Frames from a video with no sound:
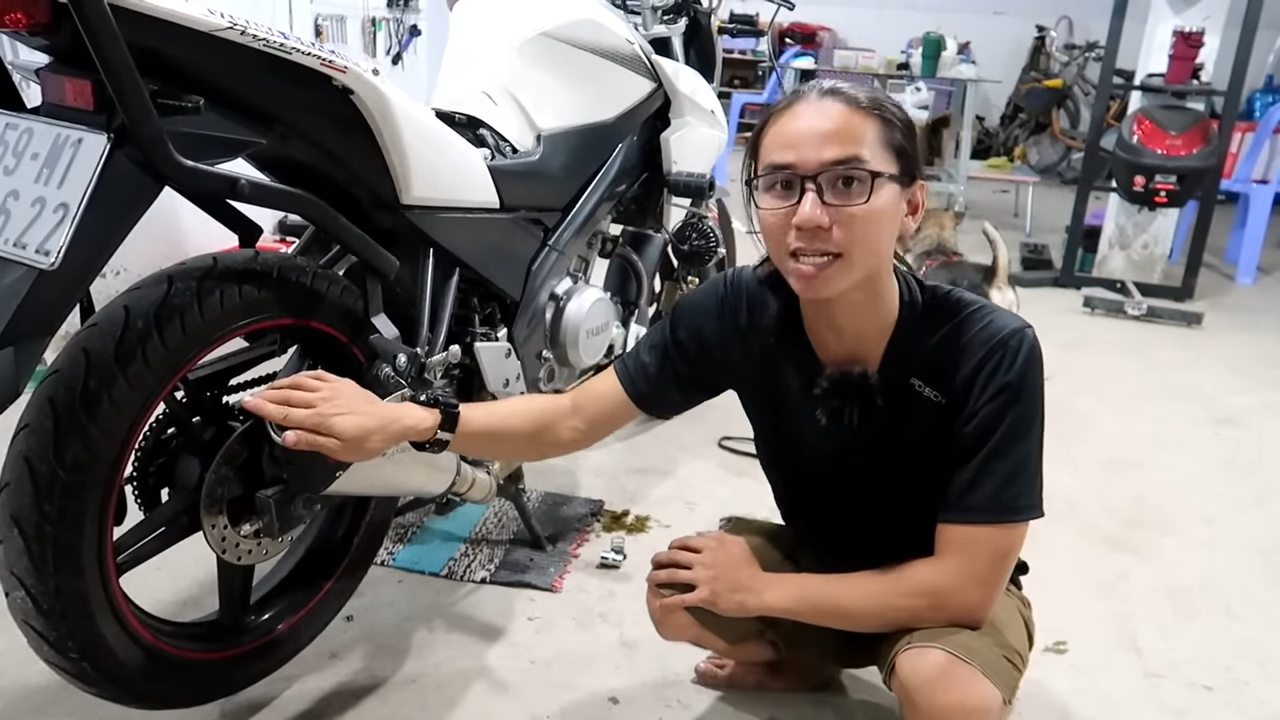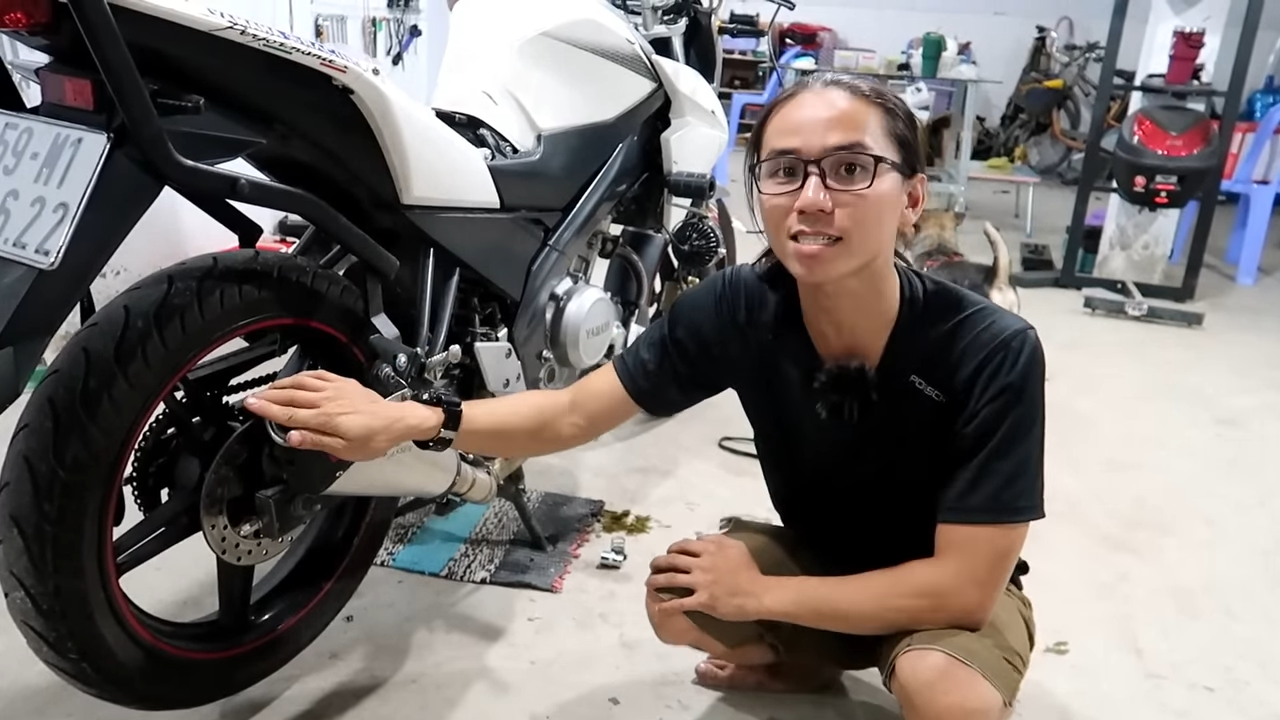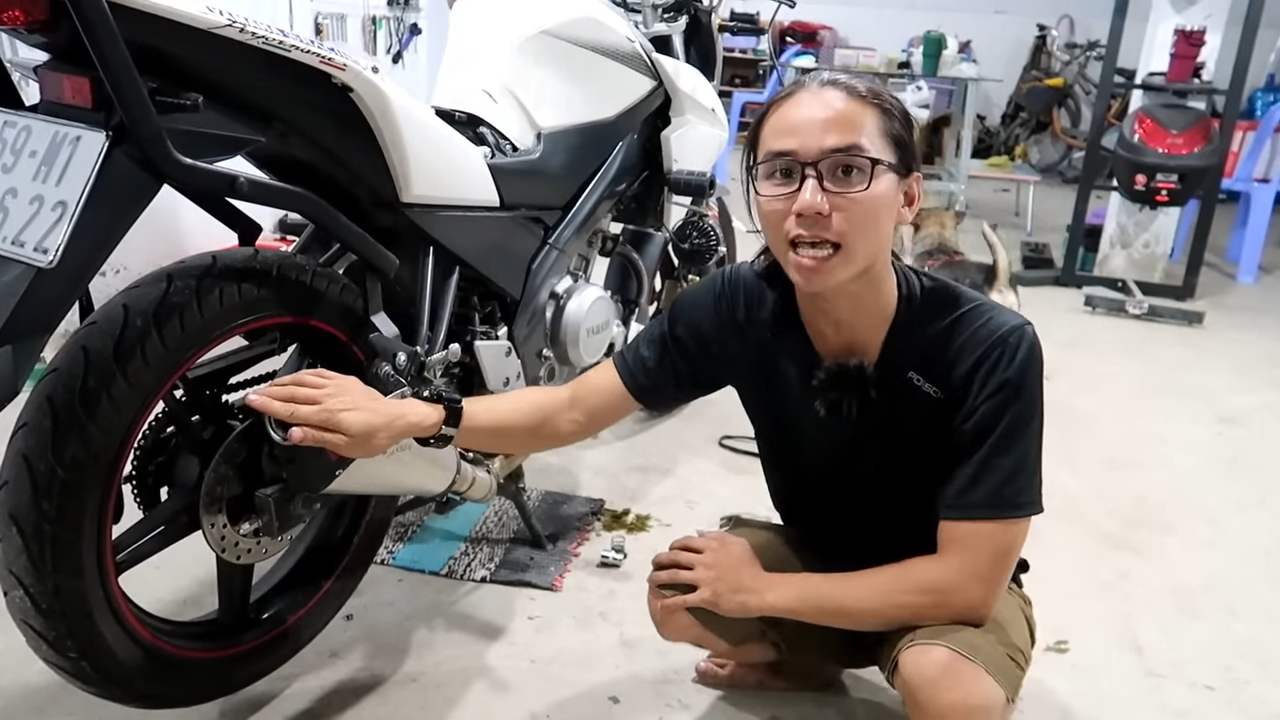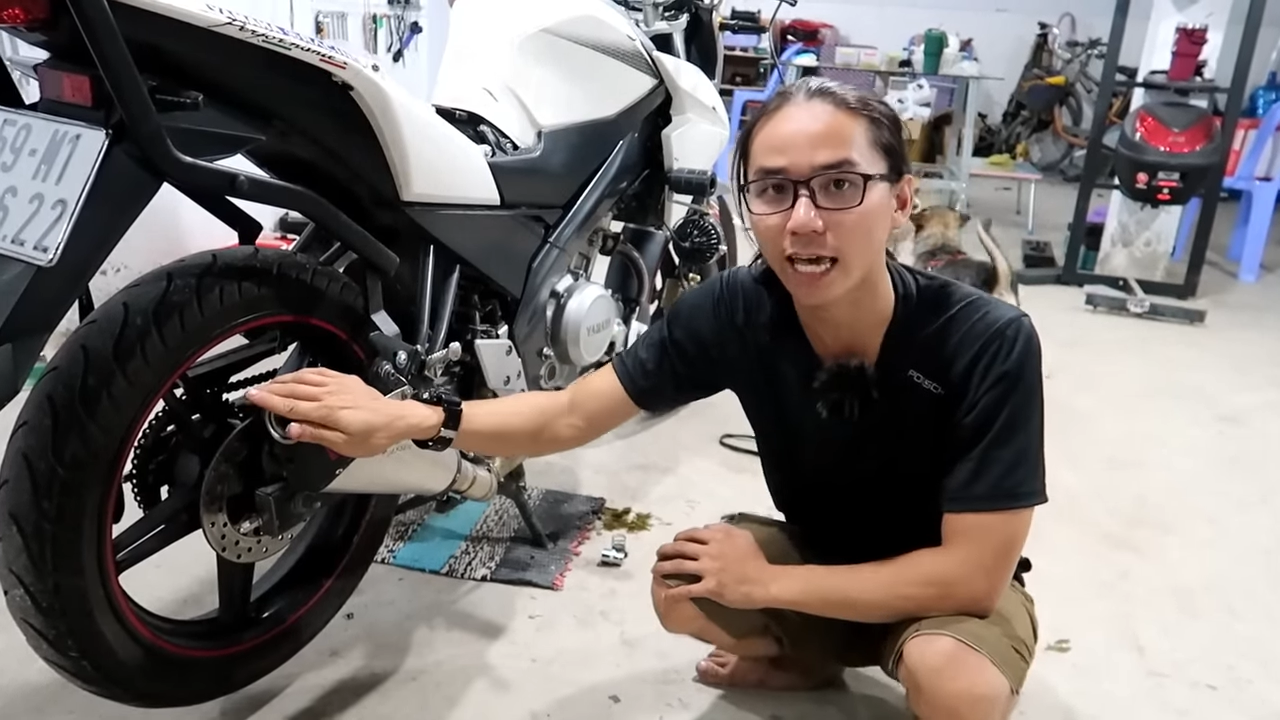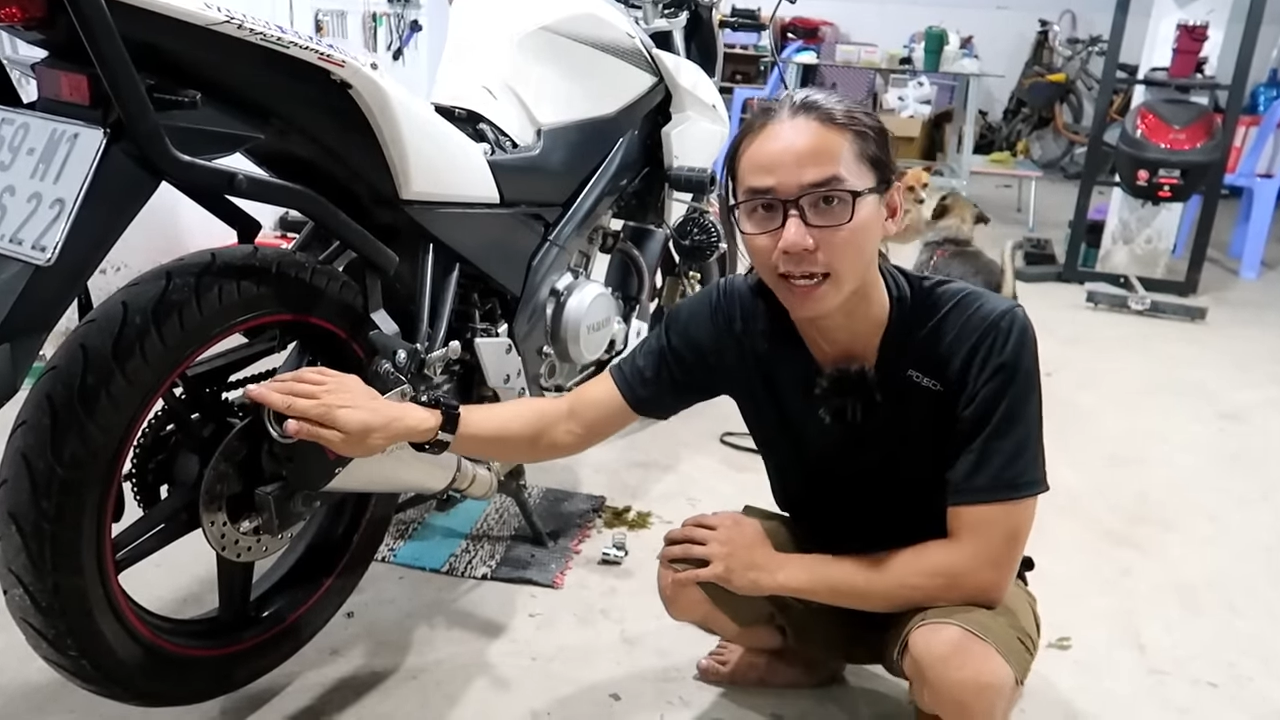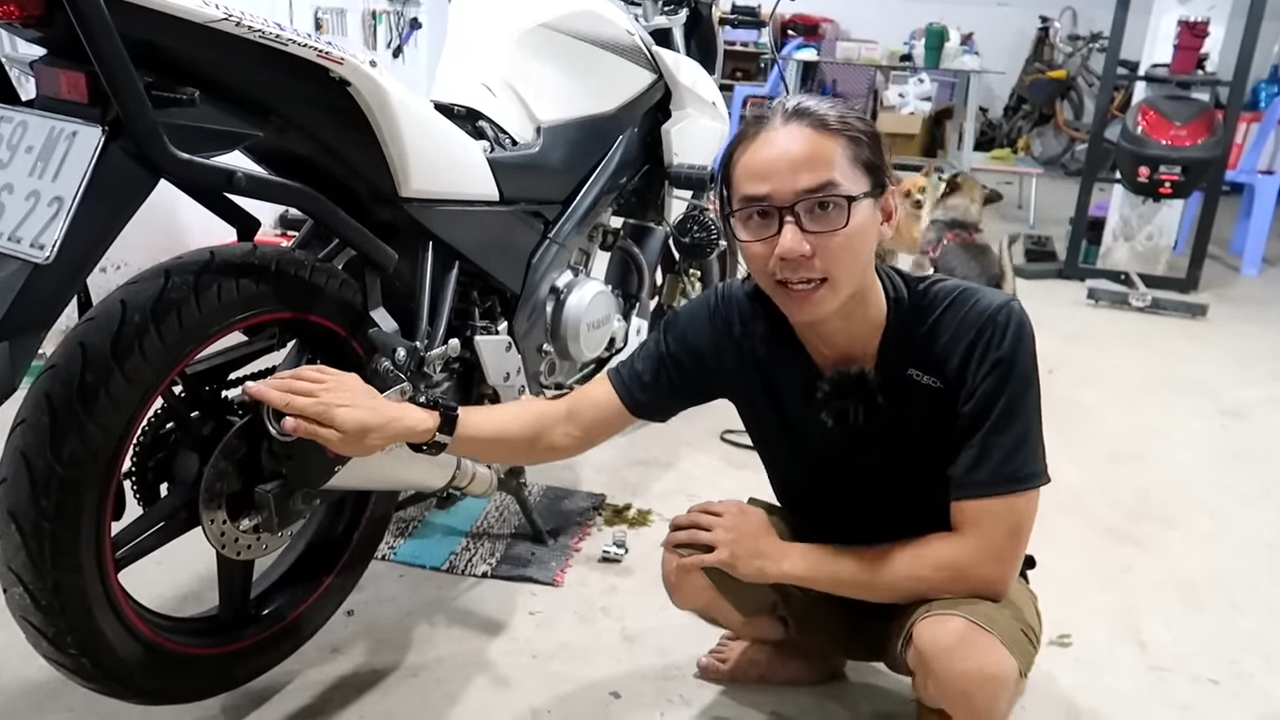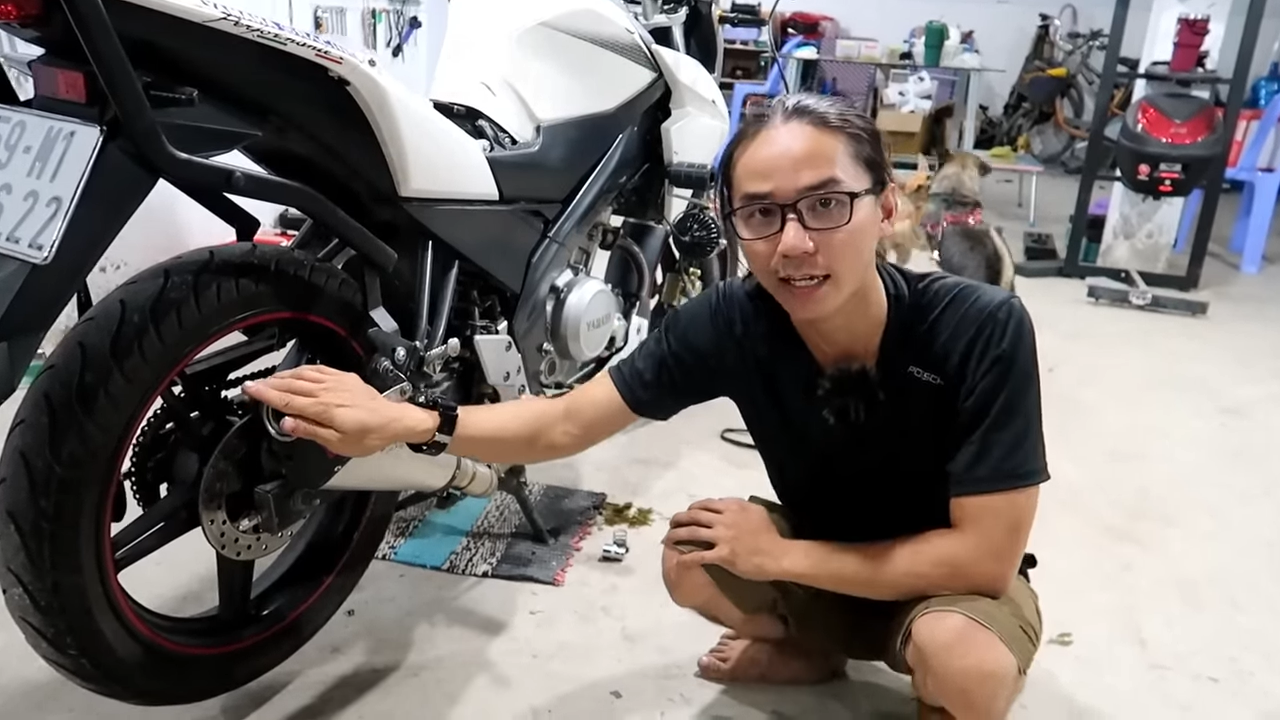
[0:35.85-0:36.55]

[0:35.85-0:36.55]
bánh xe